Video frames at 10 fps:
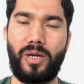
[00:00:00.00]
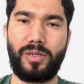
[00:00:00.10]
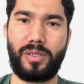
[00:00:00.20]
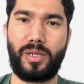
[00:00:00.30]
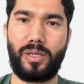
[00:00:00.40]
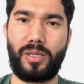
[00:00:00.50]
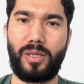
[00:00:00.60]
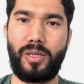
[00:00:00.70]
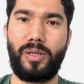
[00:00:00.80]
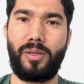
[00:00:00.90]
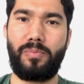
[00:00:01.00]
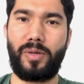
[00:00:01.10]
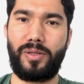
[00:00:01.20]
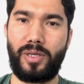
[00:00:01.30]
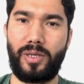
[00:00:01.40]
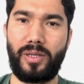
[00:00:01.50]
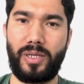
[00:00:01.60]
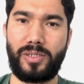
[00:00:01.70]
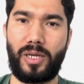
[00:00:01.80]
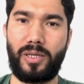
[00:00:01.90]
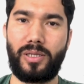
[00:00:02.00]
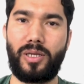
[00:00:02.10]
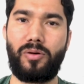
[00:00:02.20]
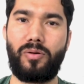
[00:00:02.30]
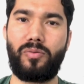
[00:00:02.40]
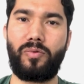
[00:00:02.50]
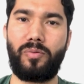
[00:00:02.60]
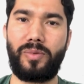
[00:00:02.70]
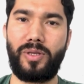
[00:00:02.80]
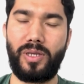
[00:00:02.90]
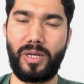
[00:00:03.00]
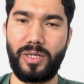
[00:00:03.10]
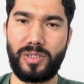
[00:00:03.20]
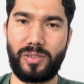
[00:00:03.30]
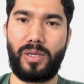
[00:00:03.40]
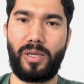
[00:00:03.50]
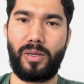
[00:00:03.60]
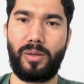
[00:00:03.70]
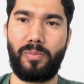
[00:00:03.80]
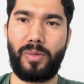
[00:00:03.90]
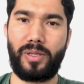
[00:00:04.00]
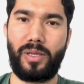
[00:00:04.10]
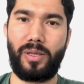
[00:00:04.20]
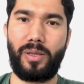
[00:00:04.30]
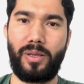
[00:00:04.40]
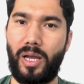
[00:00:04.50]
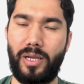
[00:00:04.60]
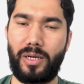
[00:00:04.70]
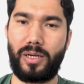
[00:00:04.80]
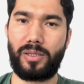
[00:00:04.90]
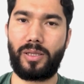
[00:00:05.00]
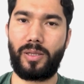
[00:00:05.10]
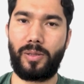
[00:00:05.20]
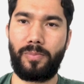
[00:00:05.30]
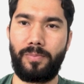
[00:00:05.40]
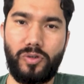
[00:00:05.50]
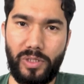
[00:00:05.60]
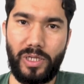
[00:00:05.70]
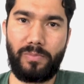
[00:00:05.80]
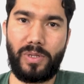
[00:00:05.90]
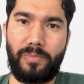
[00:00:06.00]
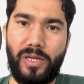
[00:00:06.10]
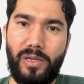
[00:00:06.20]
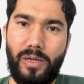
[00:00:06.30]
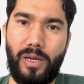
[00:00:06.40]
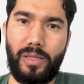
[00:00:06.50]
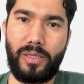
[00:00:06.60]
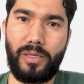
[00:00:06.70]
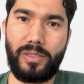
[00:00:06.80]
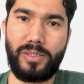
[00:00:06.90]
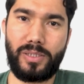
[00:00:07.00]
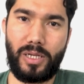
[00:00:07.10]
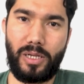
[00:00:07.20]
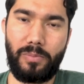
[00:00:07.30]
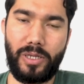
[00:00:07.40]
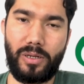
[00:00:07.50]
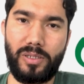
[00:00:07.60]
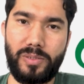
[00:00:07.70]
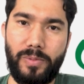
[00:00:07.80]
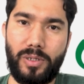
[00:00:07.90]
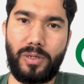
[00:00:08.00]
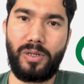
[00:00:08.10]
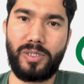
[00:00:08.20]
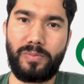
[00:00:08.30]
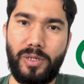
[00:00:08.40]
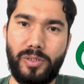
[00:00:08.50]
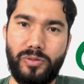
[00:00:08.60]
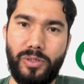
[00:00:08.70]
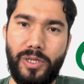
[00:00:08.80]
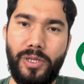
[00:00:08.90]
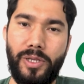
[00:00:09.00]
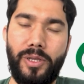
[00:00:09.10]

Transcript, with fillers: हर तरह के बंदे इन्हें चाहिए और वो भी इंग्लिश स्पीकिंग बंदे हायर करते हैं चौथे नंबर पर आते हैं जिसका नाम है कॉल्सबर्ग कॉल्सबर्ग जो है